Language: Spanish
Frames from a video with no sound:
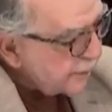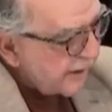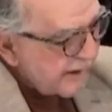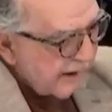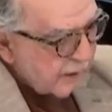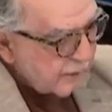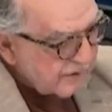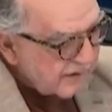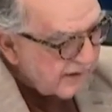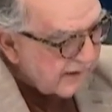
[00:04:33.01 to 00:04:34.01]
siempre a
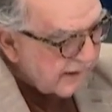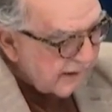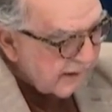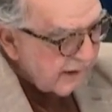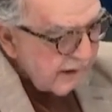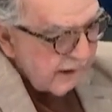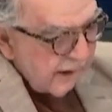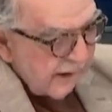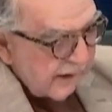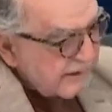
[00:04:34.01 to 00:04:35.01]
considerar
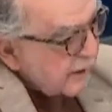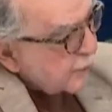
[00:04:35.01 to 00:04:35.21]
que